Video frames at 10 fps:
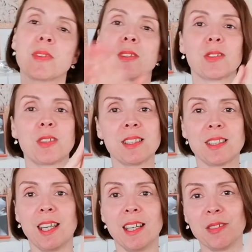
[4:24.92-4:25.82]
sodass
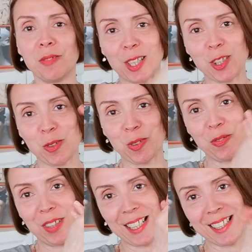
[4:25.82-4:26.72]
die Hände wirklich schön
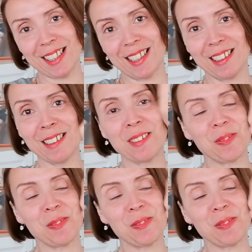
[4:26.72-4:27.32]
gepflegt sind. Ne?